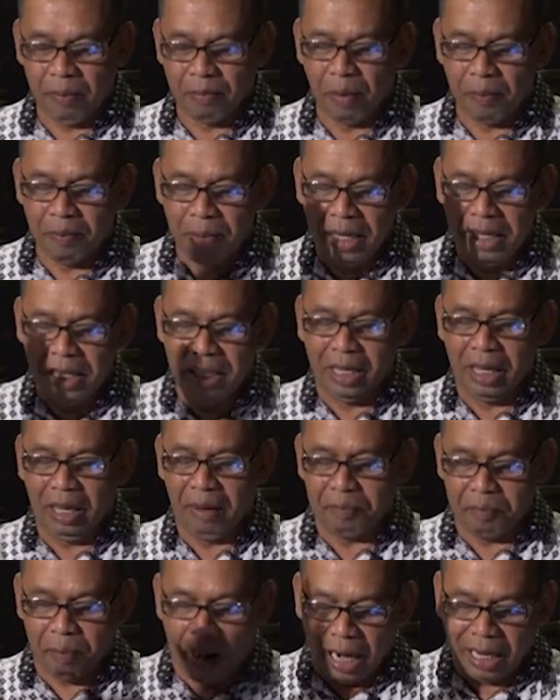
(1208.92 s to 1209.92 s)
memiliki
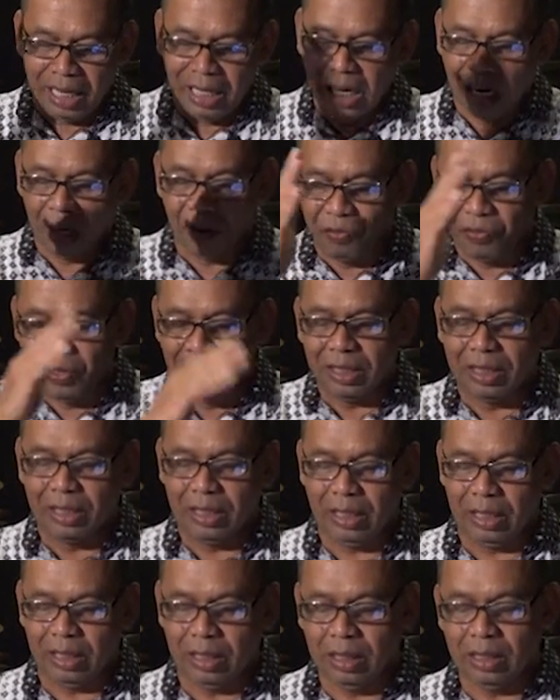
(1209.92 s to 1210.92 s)
panggilan
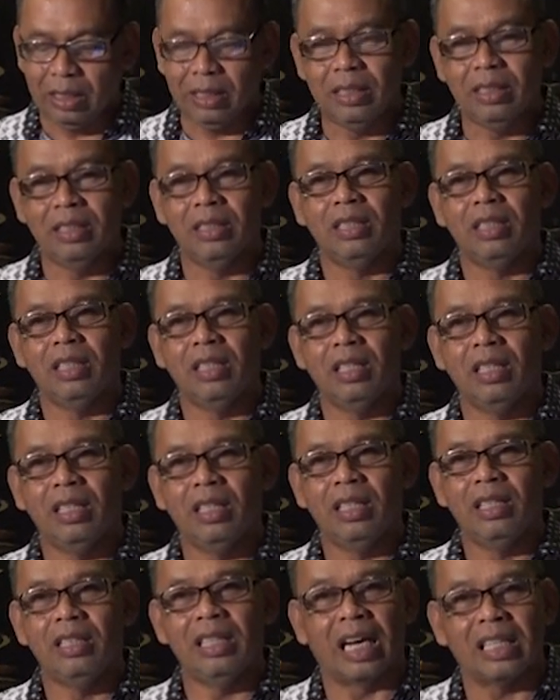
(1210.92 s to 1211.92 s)
visi
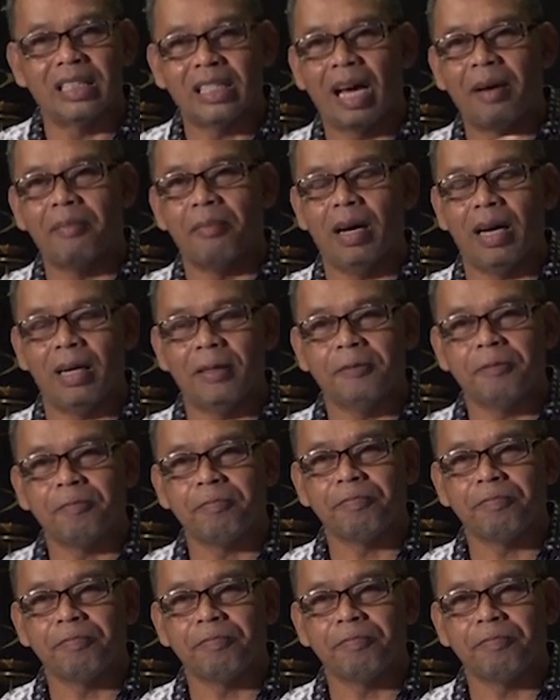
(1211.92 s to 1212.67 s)
yang sama.